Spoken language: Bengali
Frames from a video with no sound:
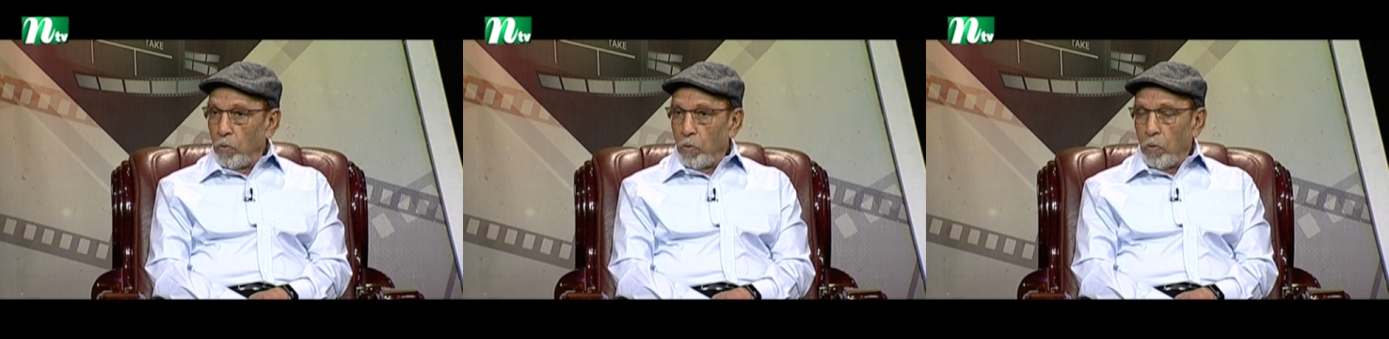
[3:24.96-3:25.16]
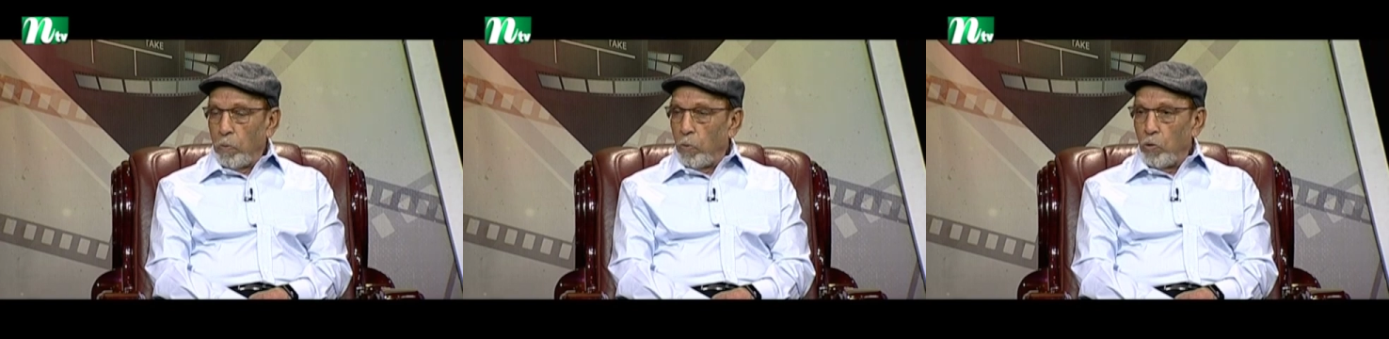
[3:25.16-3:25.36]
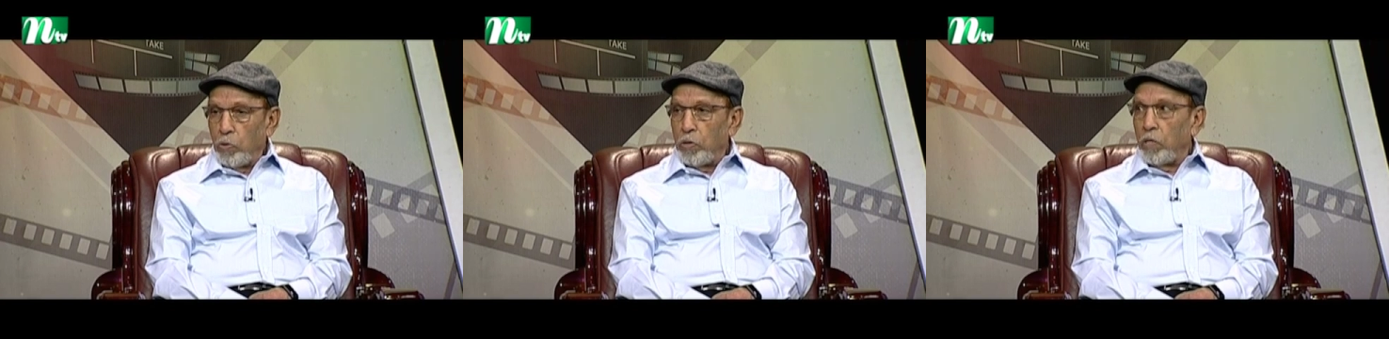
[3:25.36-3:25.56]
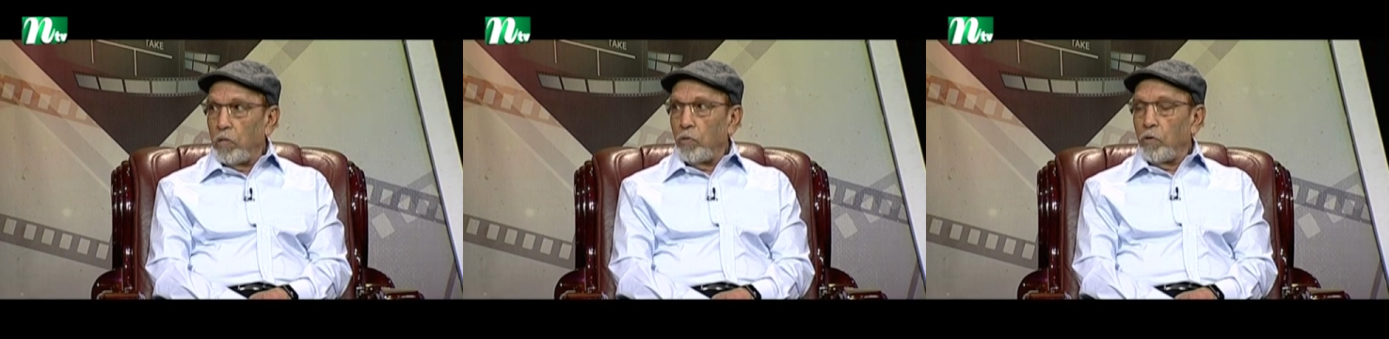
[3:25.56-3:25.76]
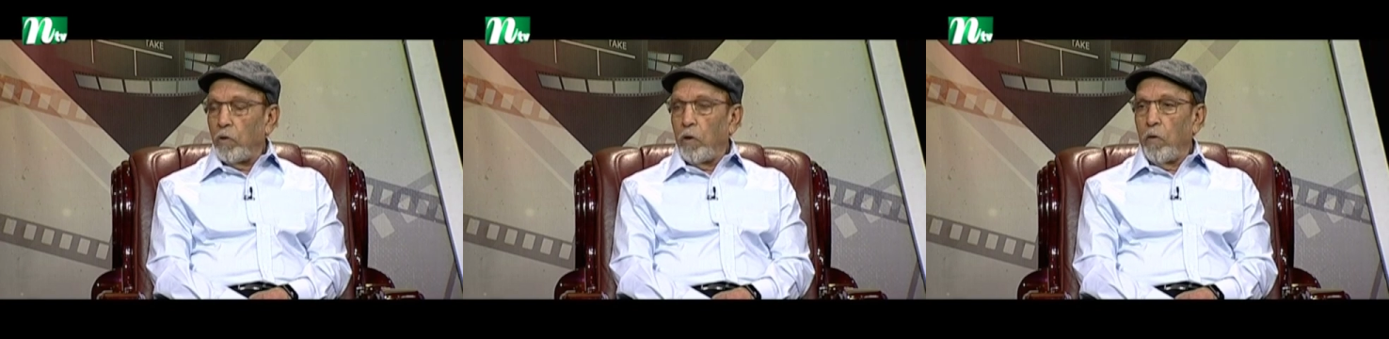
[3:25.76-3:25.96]
কোনো
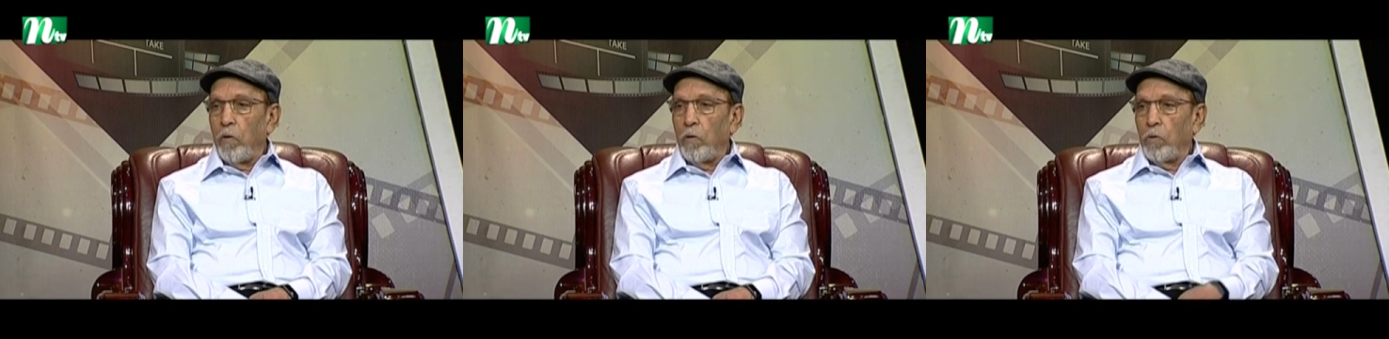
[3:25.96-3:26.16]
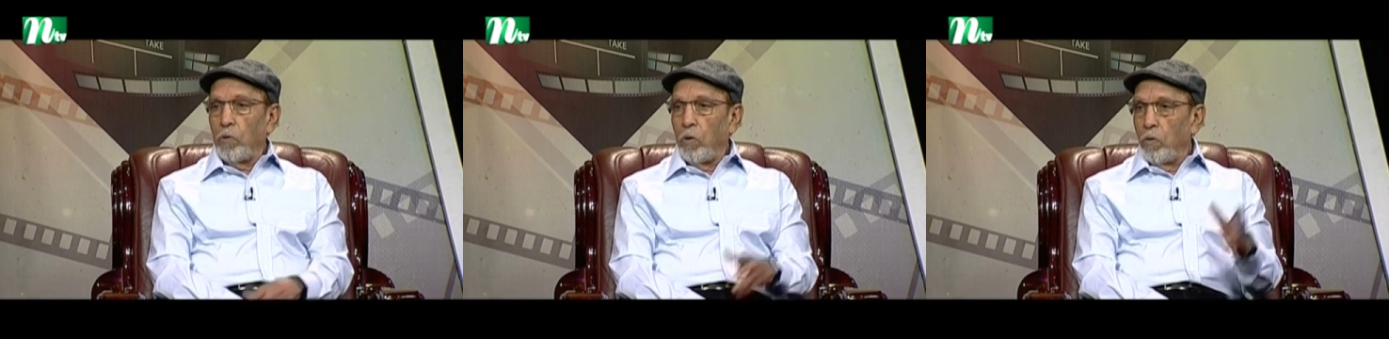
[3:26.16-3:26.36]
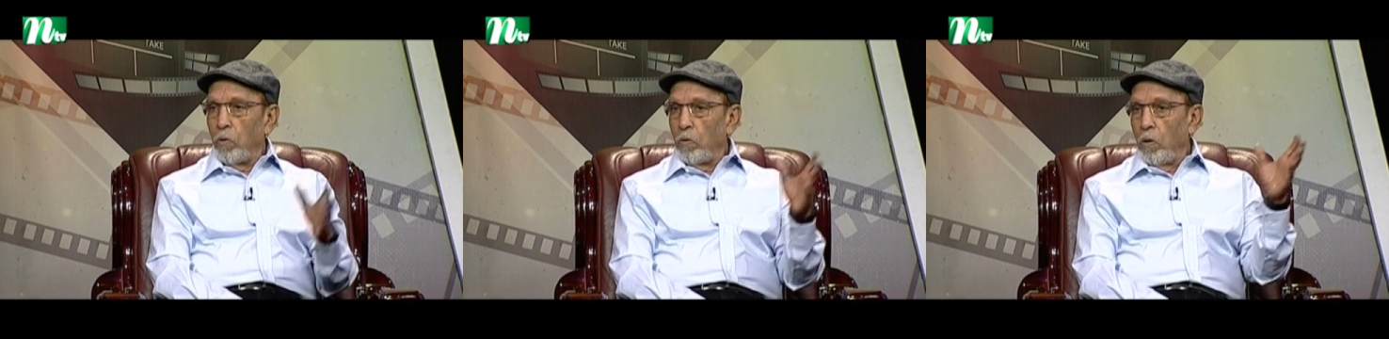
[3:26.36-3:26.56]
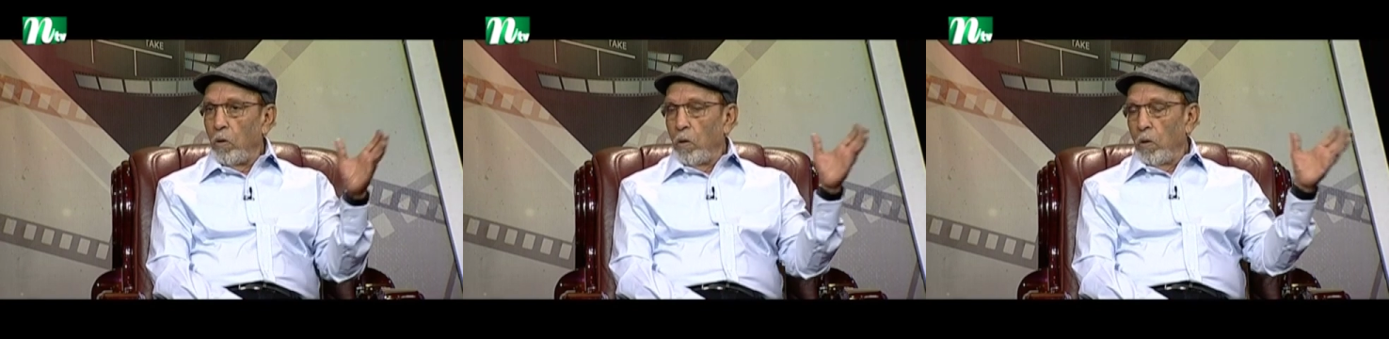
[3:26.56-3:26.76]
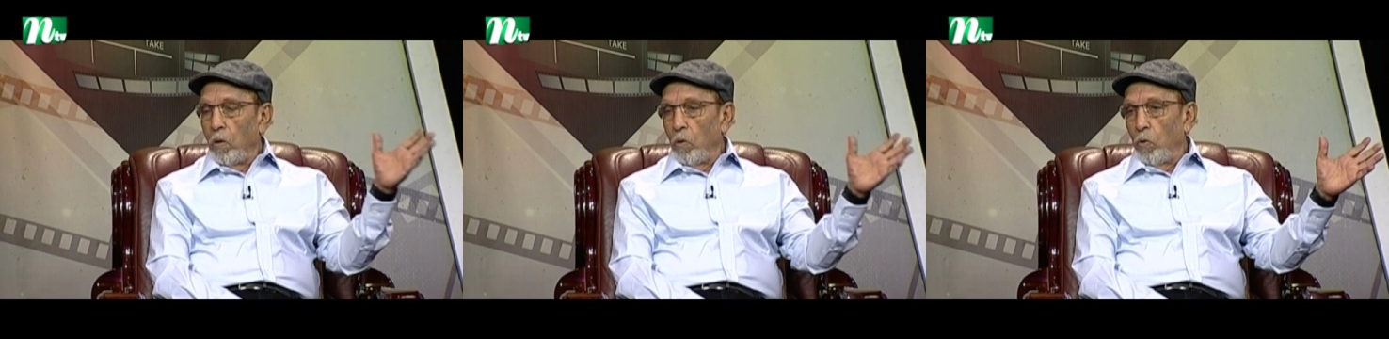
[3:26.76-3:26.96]
পরিচিতি ছিল না তখন
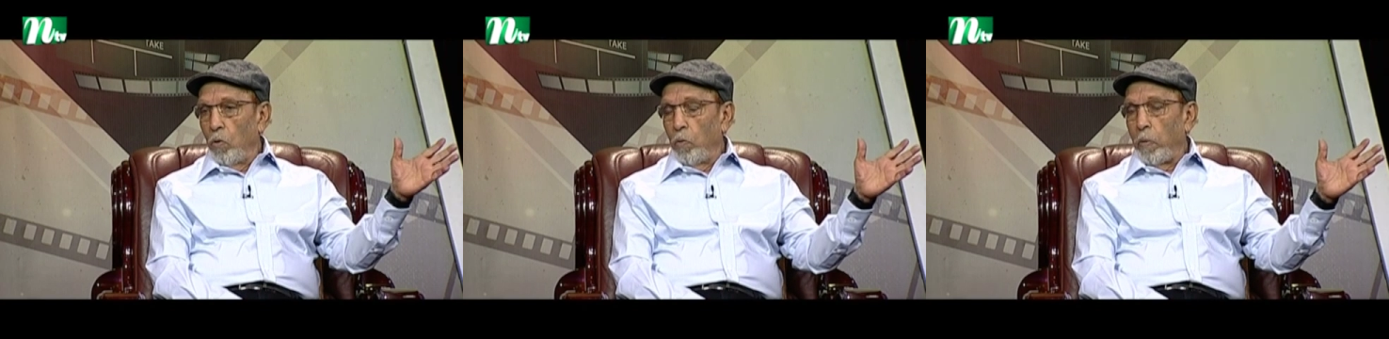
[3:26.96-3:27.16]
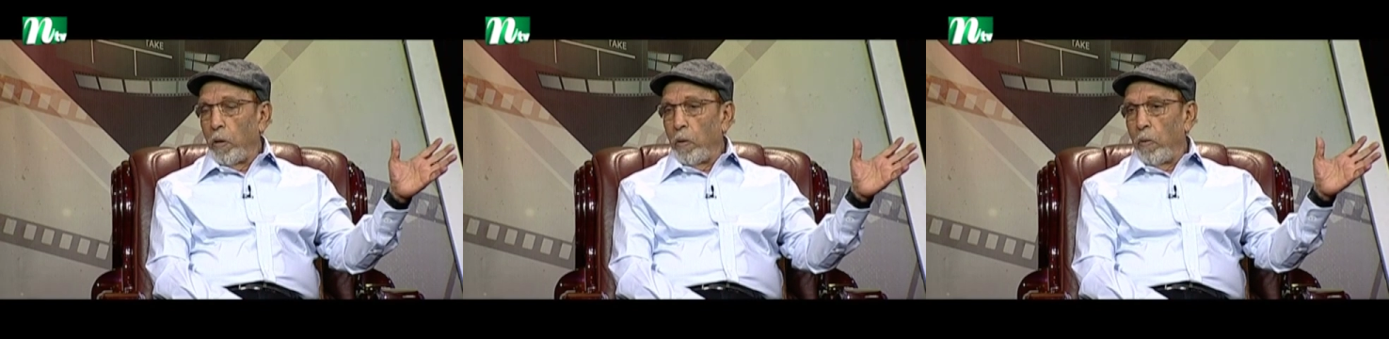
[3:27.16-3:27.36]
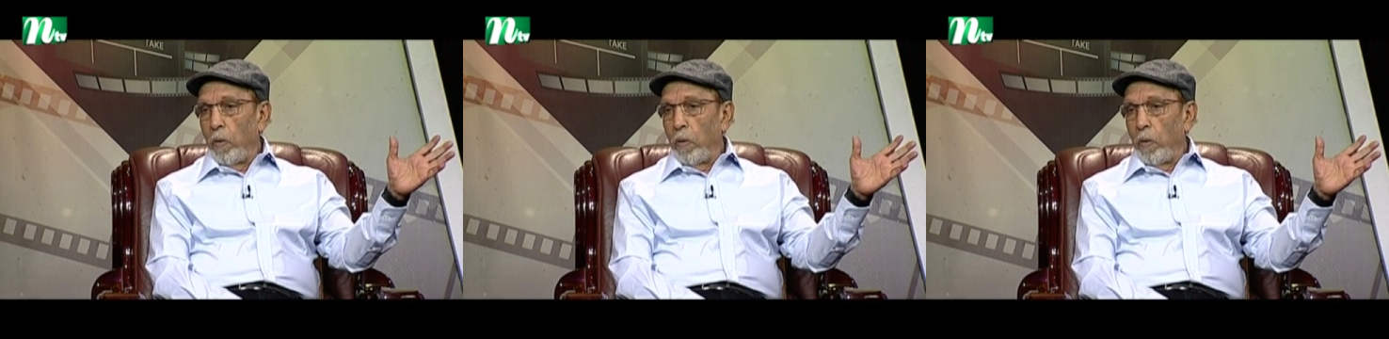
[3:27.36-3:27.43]
ওপার